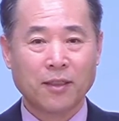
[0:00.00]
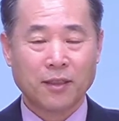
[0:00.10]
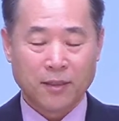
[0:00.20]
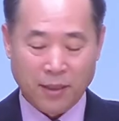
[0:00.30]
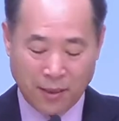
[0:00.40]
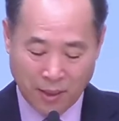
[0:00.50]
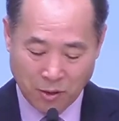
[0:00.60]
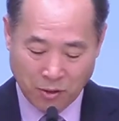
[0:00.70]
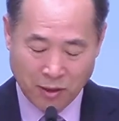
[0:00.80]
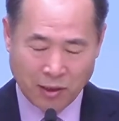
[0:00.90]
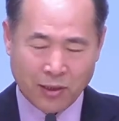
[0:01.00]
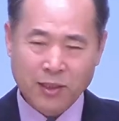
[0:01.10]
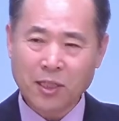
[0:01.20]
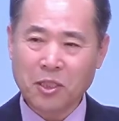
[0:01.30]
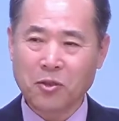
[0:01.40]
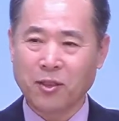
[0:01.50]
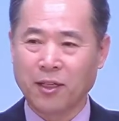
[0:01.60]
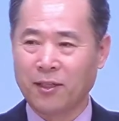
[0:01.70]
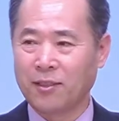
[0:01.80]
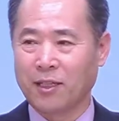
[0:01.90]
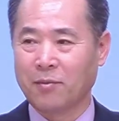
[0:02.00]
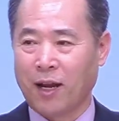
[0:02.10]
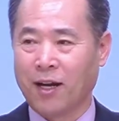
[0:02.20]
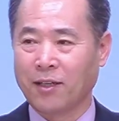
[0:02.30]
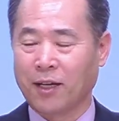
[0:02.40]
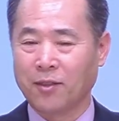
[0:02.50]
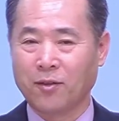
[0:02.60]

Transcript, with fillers: 세상적으로 천성적으로 게으른 자를 말하는 게 아니고